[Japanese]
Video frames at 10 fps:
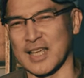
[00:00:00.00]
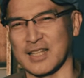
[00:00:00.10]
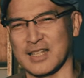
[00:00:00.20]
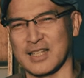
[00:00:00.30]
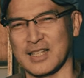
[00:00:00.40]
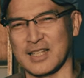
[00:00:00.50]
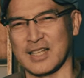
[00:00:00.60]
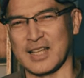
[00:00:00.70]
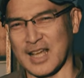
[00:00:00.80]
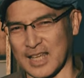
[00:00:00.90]
い
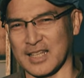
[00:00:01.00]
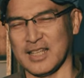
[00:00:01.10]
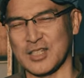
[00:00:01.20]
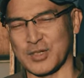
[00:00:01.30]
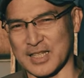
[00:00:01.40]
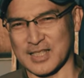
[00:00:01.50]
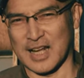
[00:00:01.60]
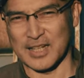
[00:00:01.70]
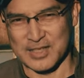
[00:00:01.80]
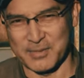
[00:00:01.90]
はい以上です
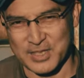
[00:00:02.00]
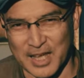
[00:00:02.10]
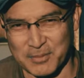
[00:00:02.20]
ありがとうございまし